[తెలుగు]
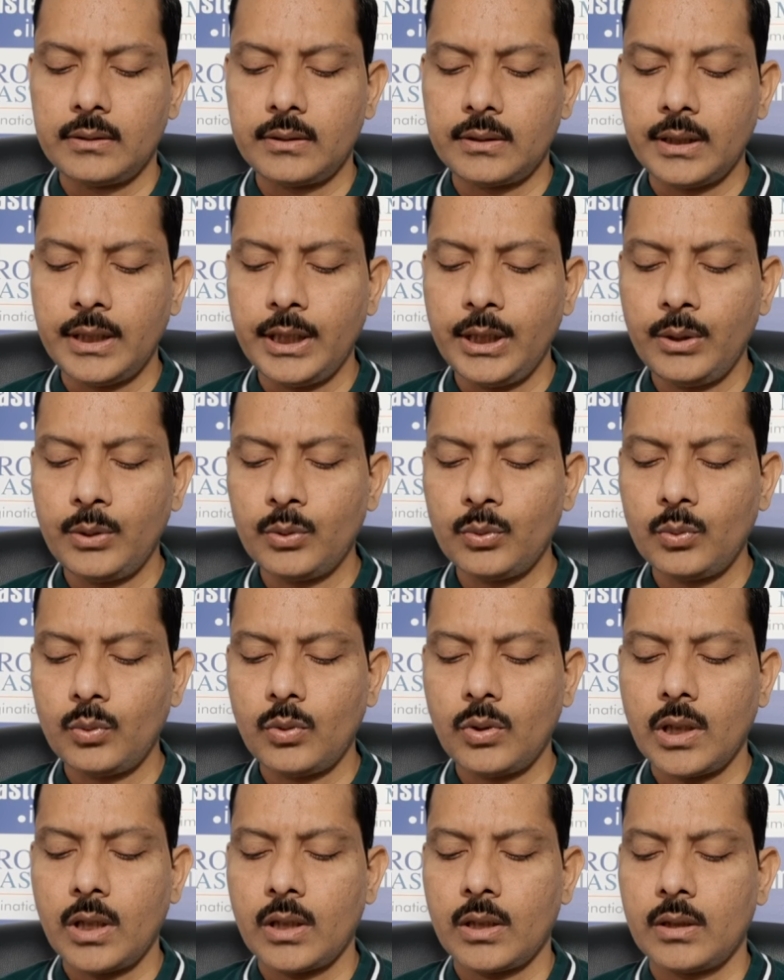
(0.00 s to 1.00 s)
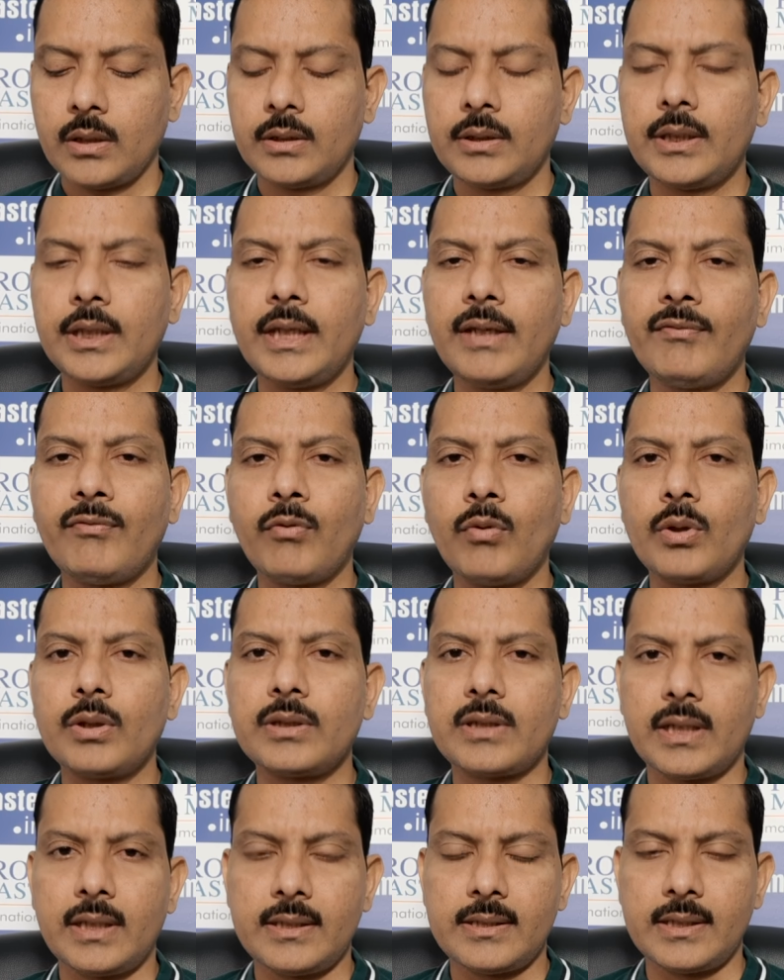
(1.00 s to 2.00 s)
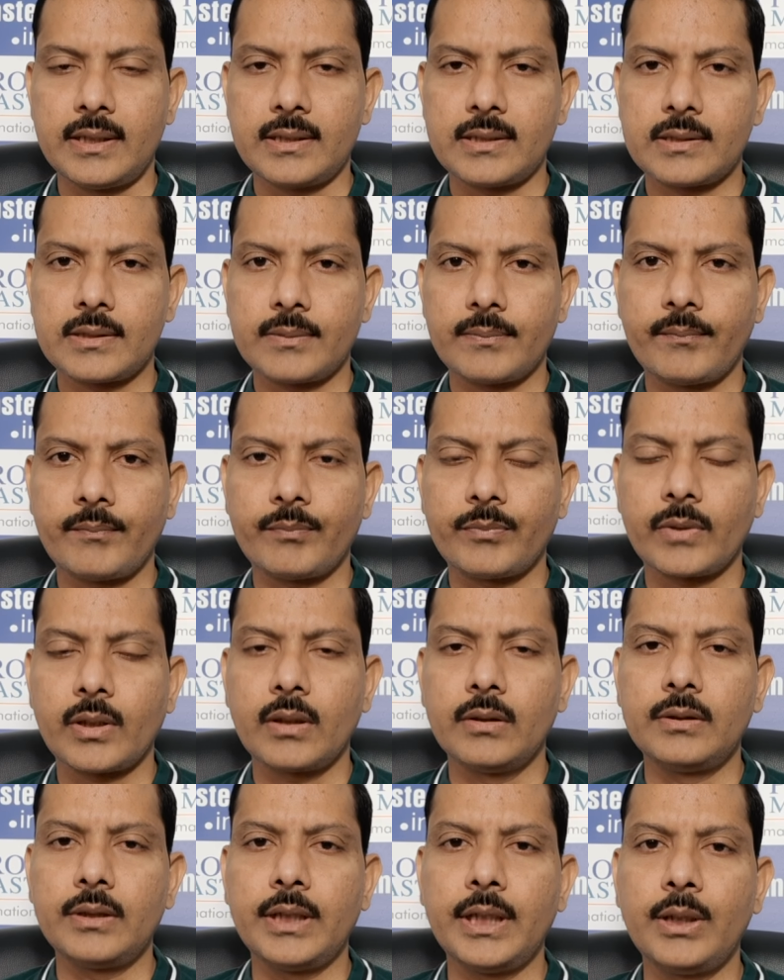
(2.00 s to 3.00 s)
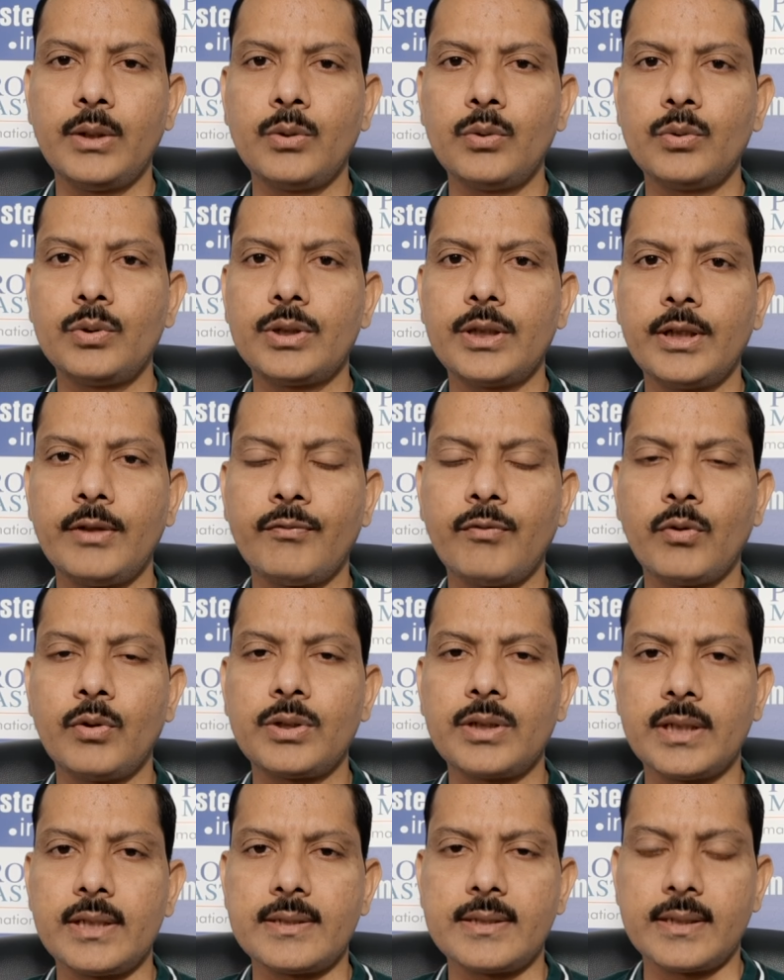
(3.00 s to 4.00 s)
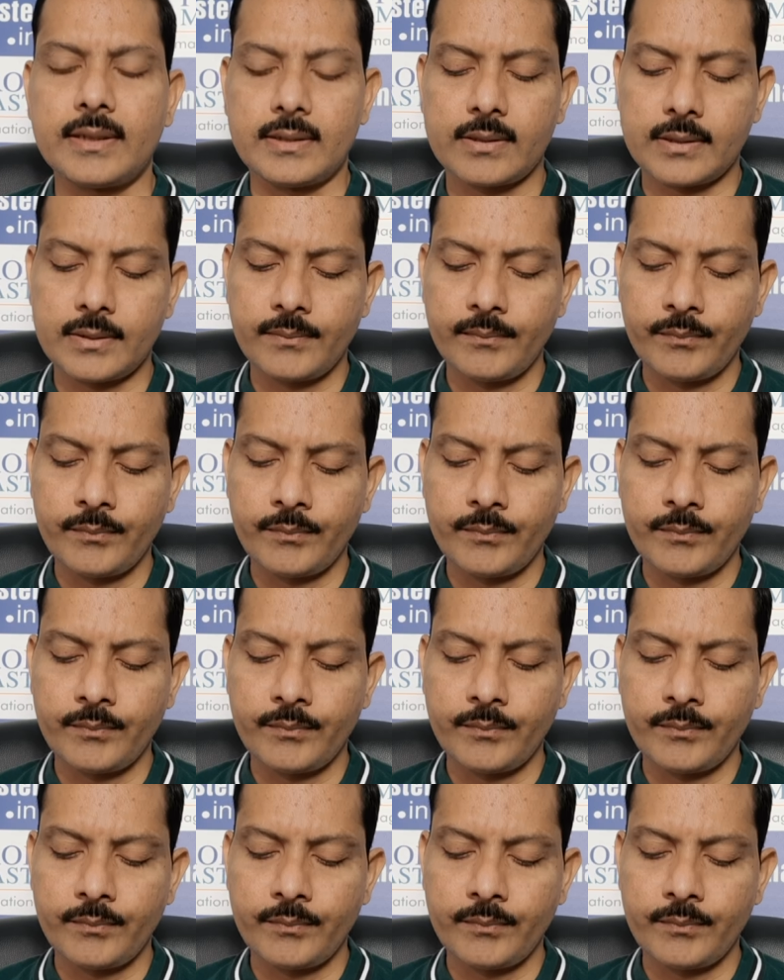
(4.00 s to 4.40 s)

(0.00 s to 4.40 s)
త్రీ టూ త్రీ ఫోర్ త్రీ సిక్స్ త్రీ టూ త్రీ ఫోర్ త్రీ సిక్స్